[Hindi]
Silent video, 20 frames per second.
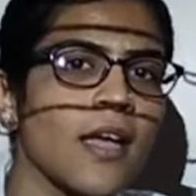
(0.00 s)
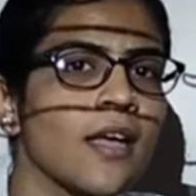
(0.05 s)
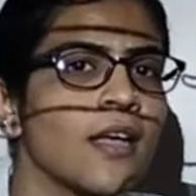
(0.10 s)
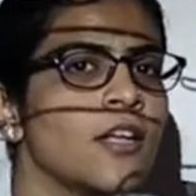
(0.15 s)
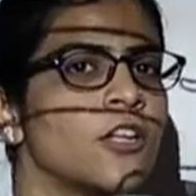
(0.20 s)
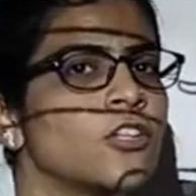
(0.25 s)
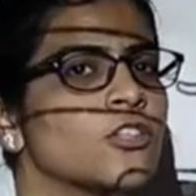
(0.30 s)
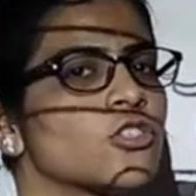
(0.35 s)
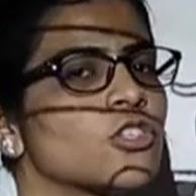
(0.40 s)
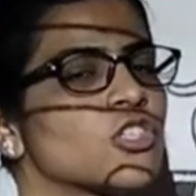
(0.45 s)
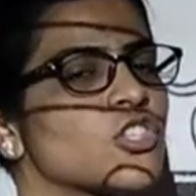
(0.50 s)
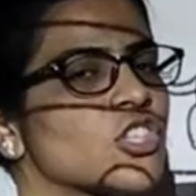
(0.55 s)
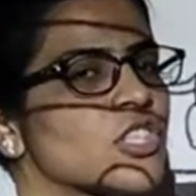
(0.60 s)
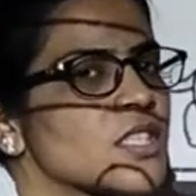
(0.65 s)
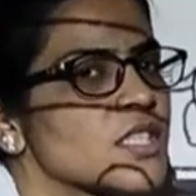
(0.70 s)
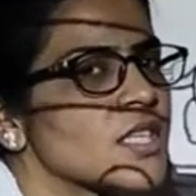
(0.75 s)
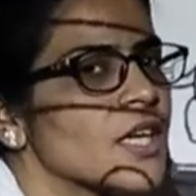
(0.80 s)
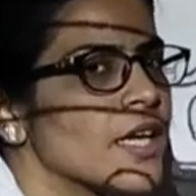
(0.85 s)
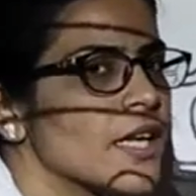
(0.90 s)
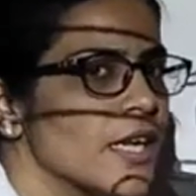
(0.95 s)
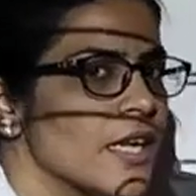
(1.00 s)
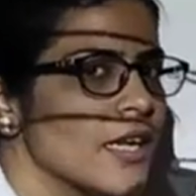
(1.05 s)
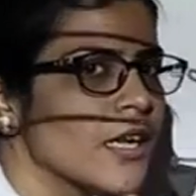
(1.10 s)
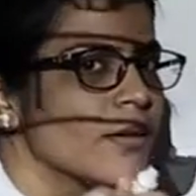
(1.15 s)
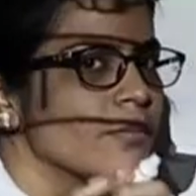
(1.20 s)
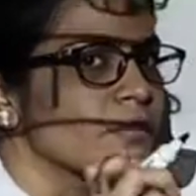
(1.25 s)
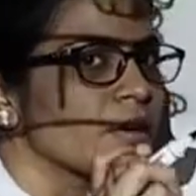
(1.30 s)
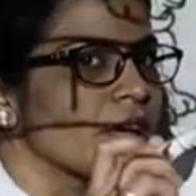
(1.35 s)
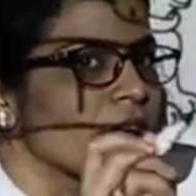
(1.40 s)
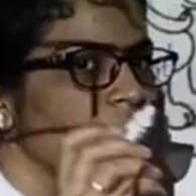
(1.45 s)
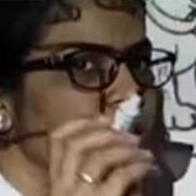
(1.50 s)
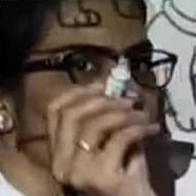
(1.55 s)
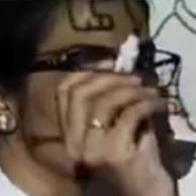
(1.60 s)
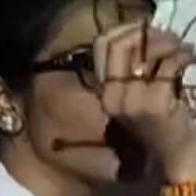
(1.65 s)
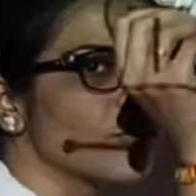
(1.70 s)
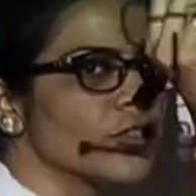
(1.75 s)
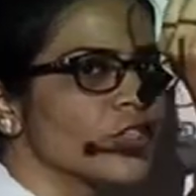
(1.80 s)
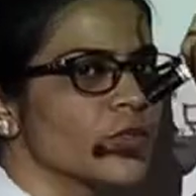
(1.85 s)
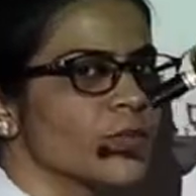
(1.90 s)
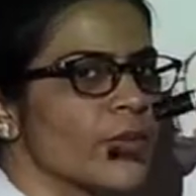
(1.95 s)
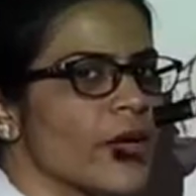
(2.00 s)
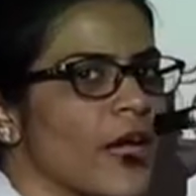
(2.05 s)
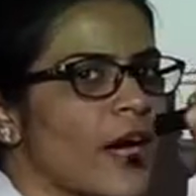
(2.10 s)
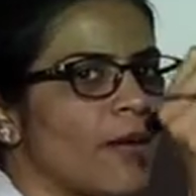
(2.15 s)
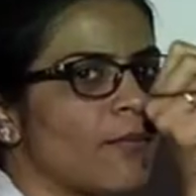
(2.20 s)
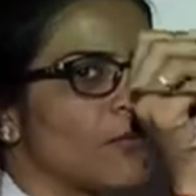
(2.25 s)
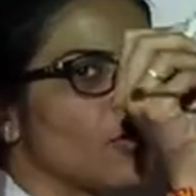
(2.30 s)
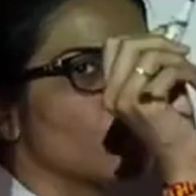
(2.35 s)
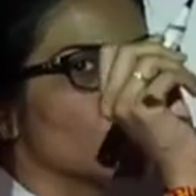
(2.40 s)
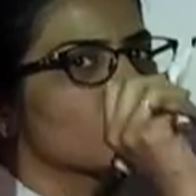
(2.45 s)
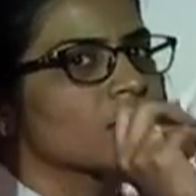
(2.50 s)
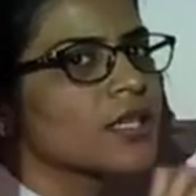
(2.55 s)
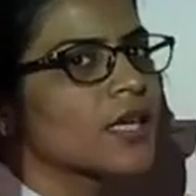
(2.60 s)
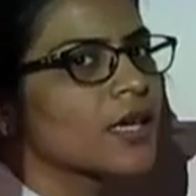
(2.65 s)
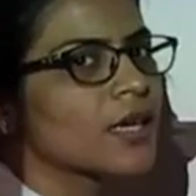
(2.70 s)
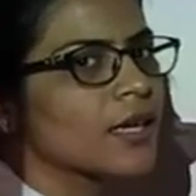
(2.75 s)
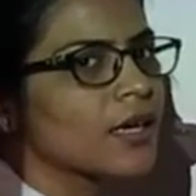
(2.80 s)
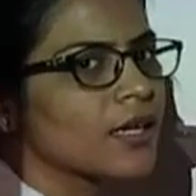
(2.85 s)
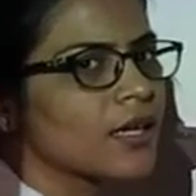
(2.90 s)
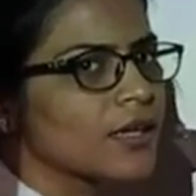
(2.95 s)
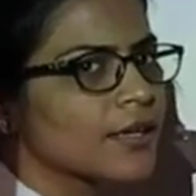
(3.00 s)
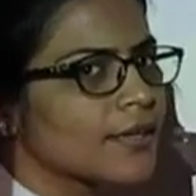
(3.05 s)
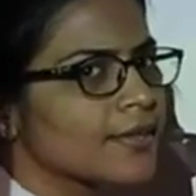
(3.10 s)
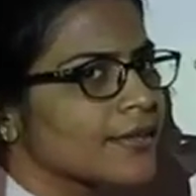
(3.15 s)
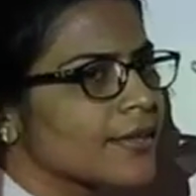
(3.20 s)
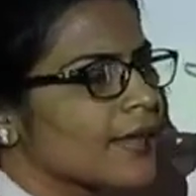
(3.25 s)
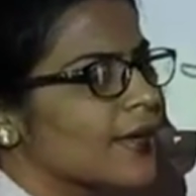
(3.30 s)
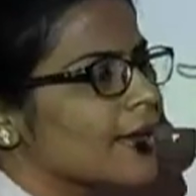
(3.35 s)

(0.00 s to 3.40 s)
है तो जो सही नंबर है उस पर हम लोग सर्कल कर